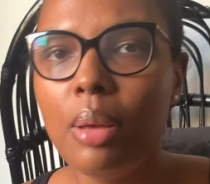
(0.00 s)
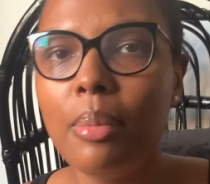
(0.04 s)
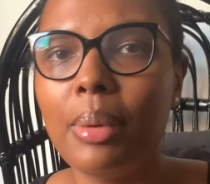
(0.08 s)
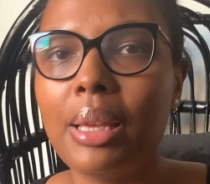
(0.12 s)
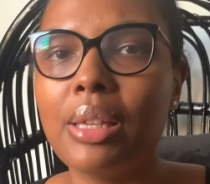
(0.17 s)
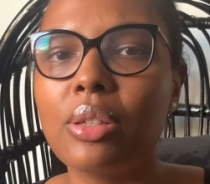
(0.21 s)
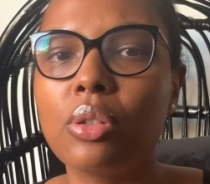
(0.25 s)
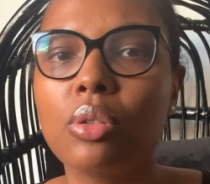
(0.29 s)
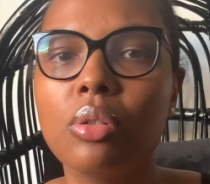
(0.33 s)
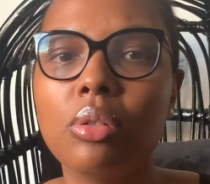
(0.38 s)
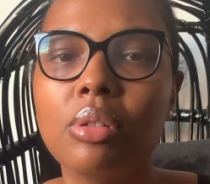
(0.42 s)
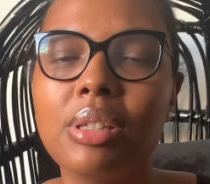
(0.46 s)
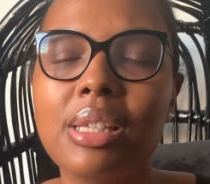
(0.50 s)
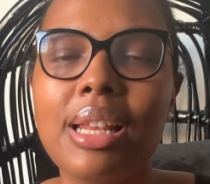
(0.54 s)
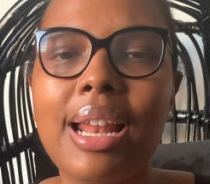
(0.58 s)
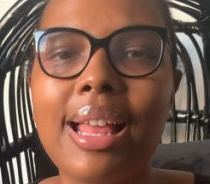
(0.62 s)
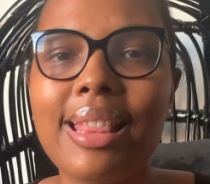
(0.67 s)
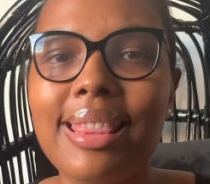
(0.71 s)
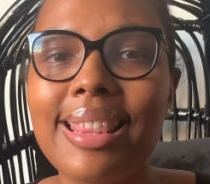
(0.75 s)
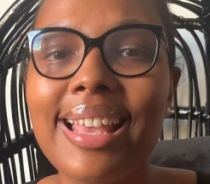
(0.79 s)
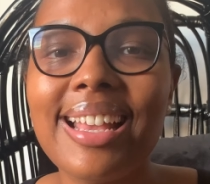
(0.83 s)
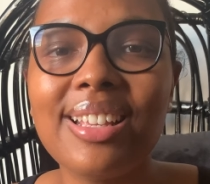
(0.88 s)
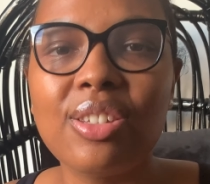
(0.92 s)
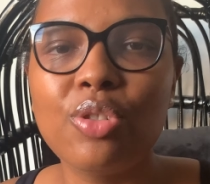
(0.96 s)
Parce que c'est la
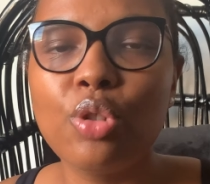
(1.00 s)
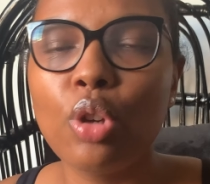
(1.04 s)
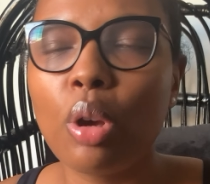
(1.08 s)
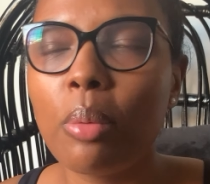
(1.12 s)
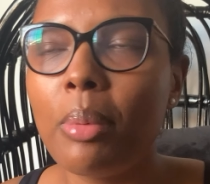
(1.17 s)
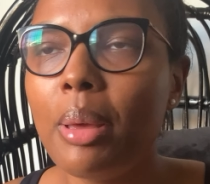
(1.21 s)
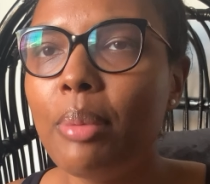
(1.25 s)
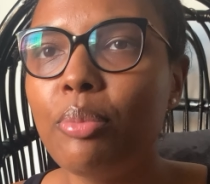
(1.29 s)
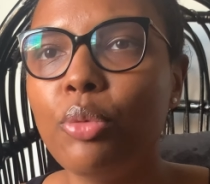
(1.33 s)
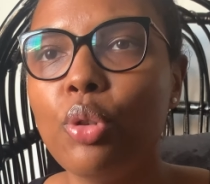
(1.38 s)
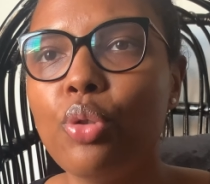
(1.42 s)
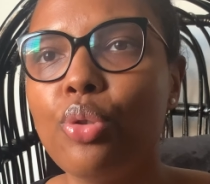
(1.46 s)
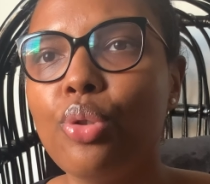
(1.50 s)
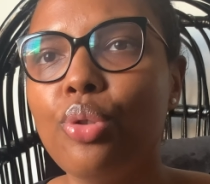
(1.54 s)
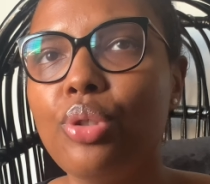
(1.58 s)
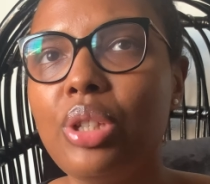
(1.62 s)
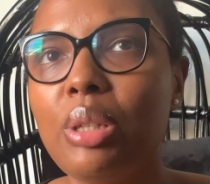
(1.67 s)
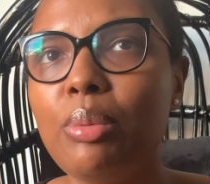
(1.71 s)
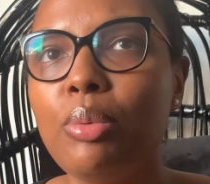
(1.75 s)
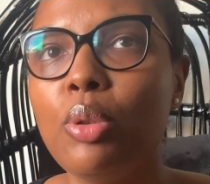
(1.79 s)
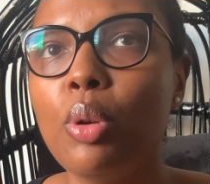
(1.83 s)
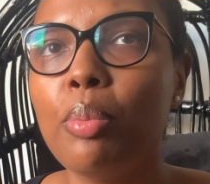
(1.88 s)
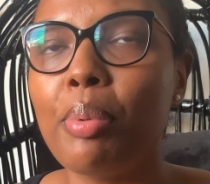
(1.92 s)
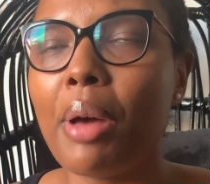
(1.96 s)
nature même de ce
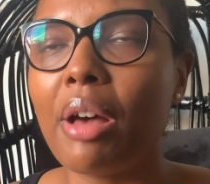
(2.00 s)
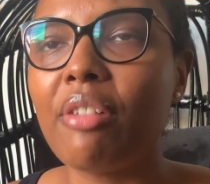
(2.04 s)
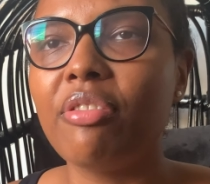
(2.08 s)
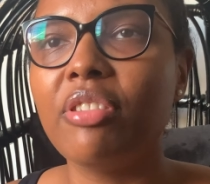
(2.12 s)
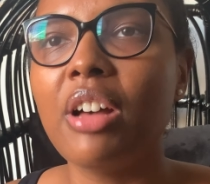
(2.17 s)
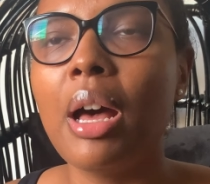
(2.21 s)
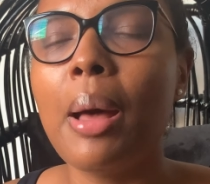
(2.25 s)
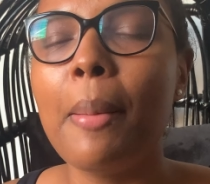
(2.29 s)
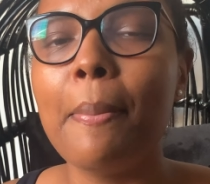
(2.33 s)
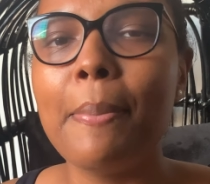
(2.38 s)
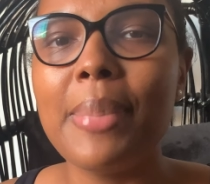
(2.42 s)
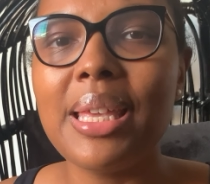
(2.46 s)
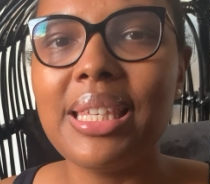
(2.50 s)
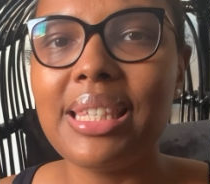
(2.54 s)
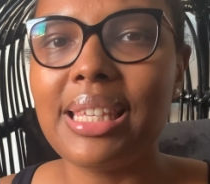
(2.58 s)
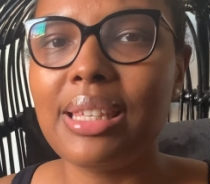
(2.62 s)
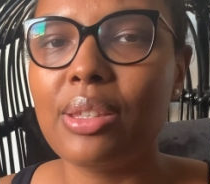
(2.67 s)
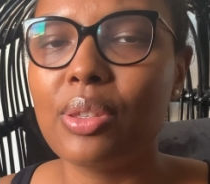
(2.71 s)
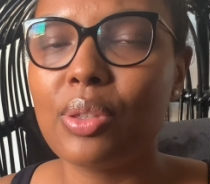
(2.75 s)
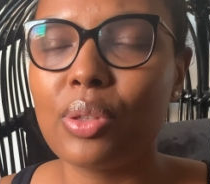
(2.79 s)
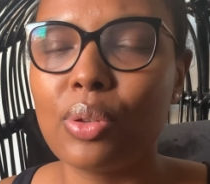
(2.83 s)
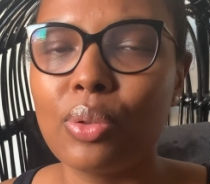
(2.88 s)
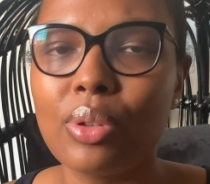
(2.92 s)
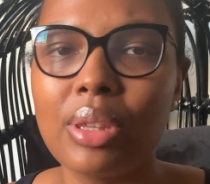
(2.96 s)
type de parfum, mais ce
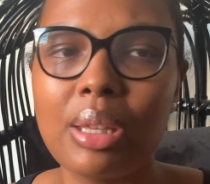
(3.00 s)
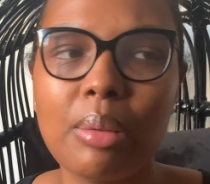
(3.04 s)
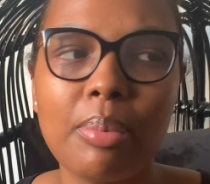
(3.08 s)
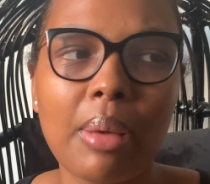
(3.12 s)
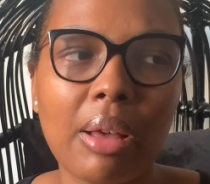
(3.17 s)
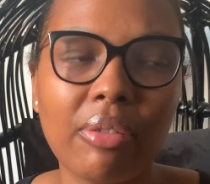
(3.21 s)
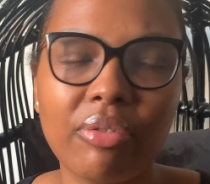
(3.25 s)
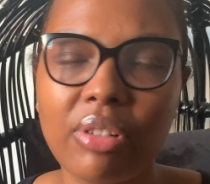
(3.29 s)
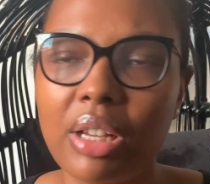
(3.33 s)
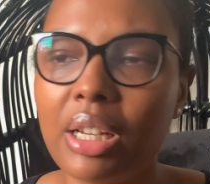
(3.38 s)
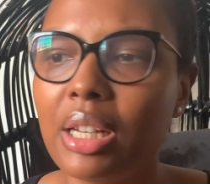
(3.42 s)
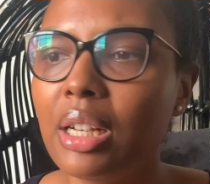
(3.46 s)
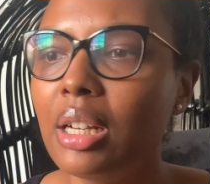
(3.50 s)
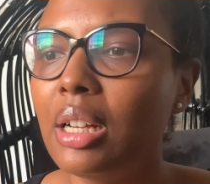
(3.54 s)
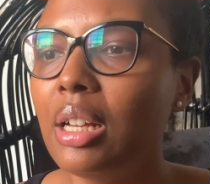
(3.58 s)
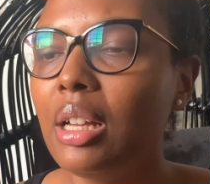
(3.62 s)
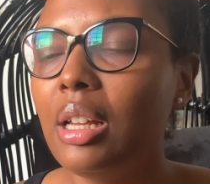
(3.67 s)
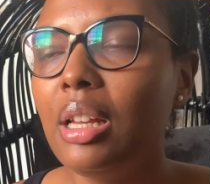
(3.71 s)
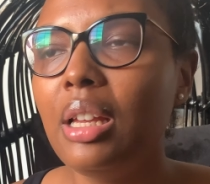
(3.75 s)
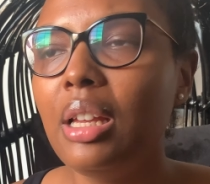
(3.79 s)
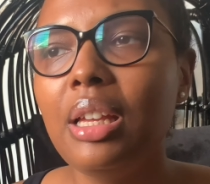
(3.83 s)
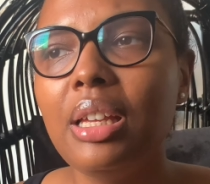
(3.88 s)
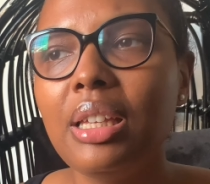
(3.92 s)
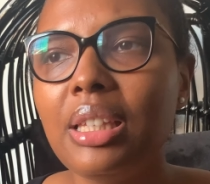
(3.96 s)
sont des parfums
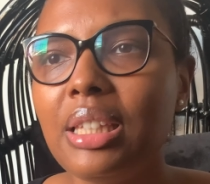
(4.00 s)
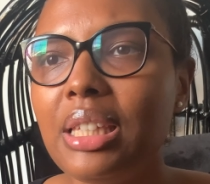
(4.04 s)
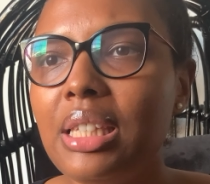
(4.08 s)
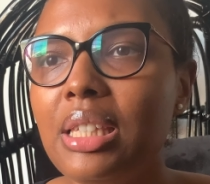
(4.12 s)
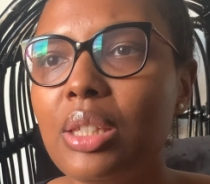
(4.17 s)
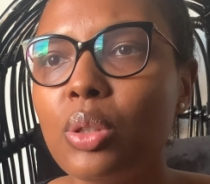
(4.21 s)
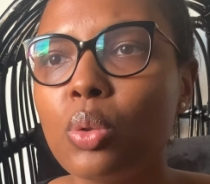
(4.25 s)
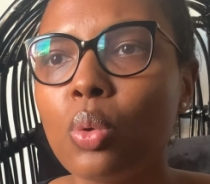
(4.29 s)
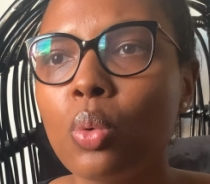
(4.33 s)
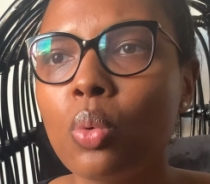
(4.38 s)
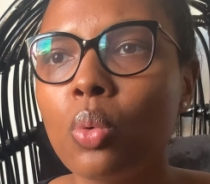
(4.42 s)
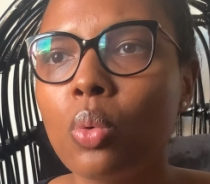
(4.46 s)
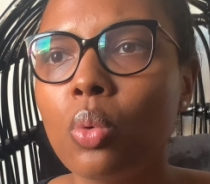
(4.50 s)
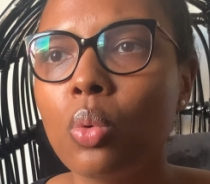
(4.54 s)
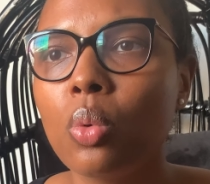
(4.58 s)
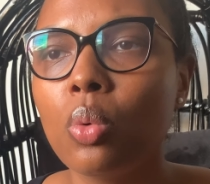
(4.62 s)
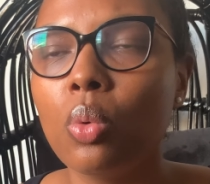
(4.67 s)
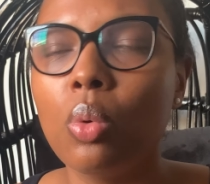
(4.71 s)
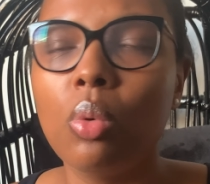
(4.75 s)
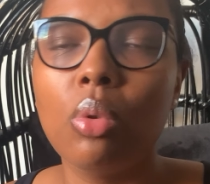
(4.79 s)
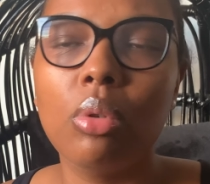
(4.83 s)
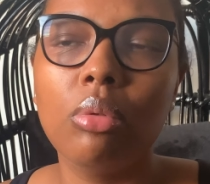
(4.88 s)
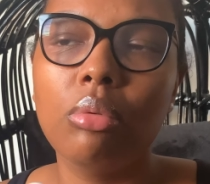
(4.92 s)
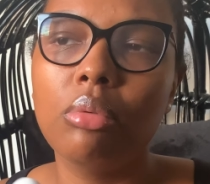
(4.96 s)
qui
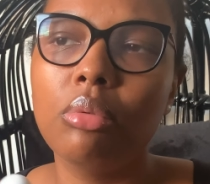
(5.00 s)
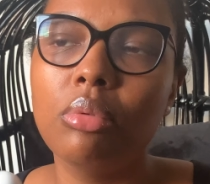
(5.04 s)
sont